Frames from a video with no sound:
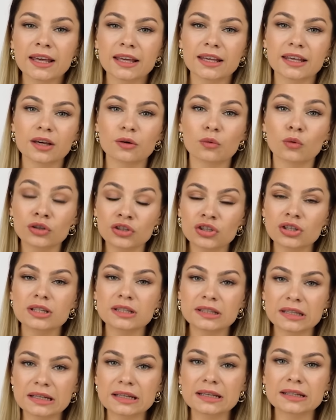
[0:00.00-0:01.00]
И очень
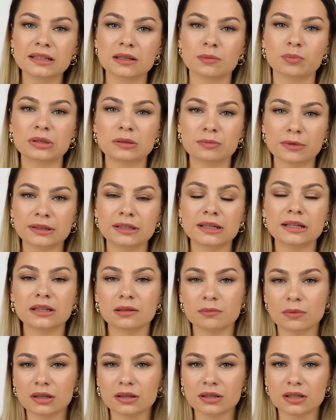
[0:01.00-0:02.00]
интересно посмотреть
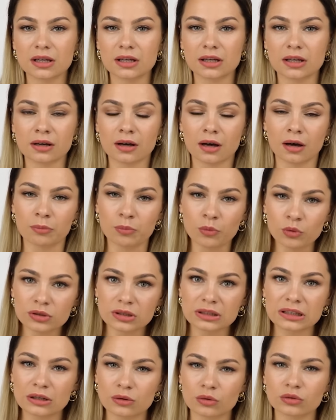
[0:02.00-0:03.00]
на модели, а
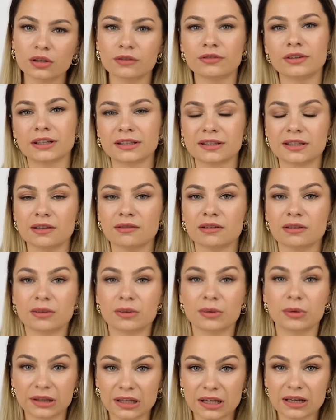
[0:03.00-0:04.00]
будет ли он эффективен.
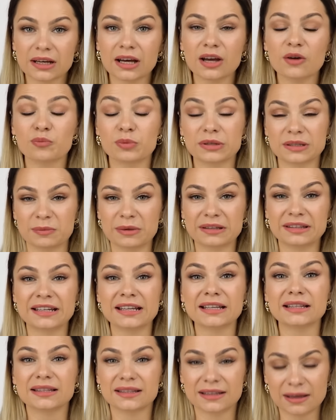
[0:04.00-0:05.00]
Предлагаю
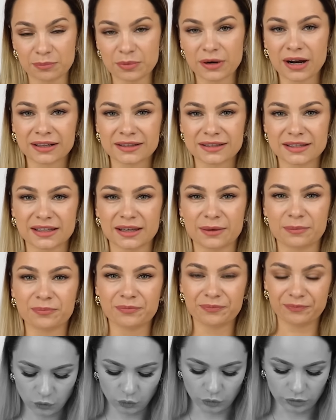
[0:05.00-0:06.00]
посмотреть на практике.
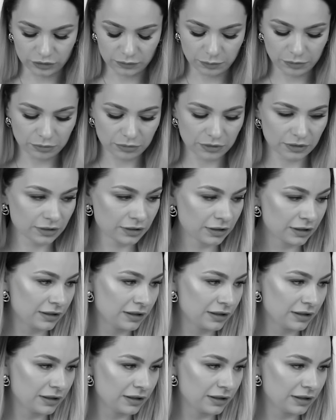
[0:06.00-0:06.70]
Ой, теперь мне...